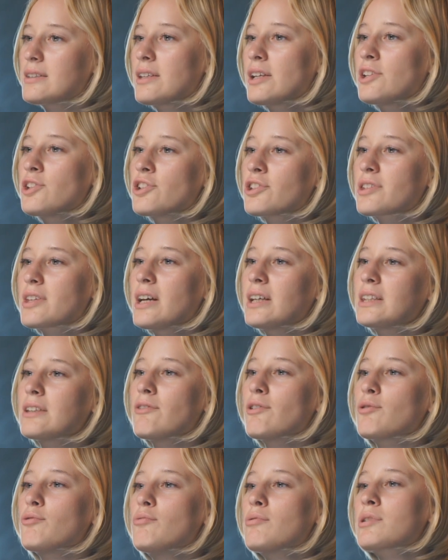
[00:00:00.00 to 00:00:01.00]
За три часа
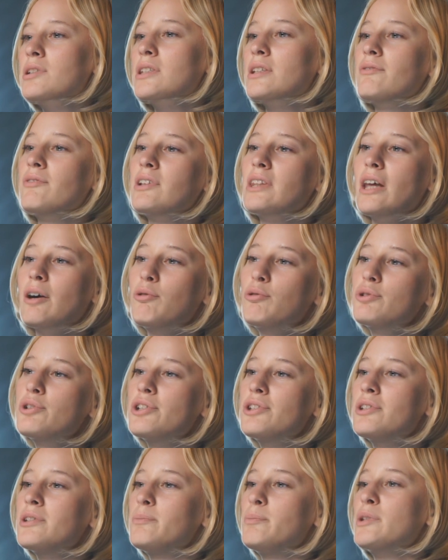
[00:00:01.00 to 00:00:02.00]
этого курса вы
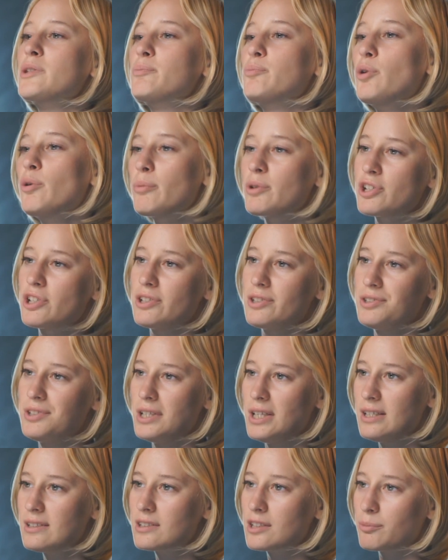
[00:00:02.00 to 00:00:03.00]
научитесь без помощи
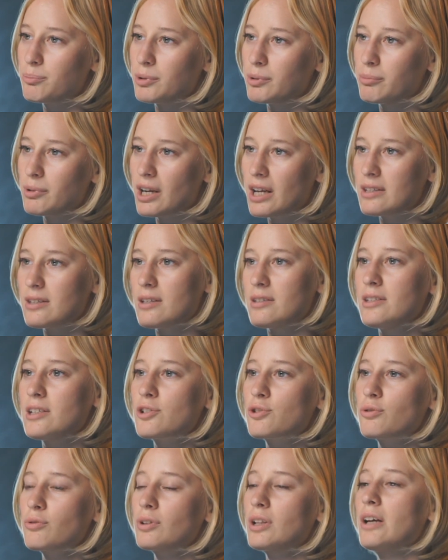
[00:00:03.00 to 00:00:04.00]
стилиста подбирать
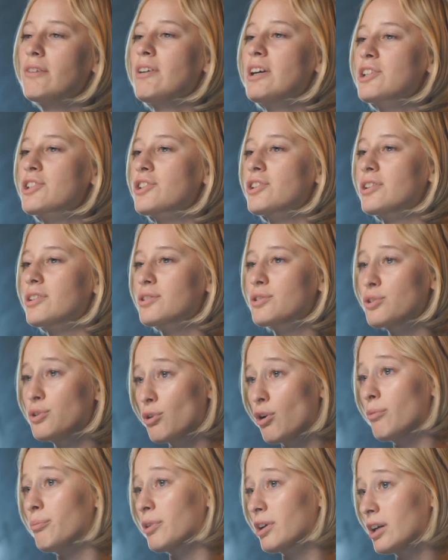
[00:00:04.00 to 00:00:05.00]
одежду для ваших
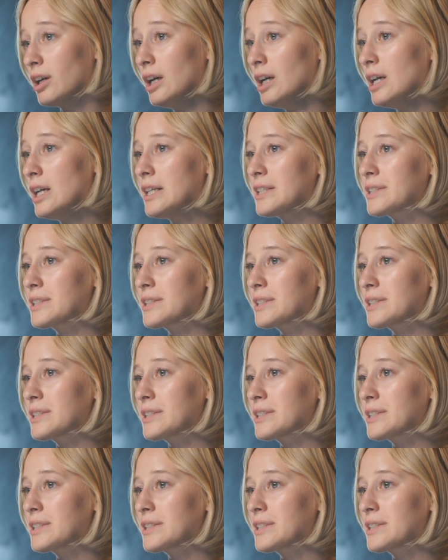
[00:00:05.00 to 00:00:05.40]
съемок.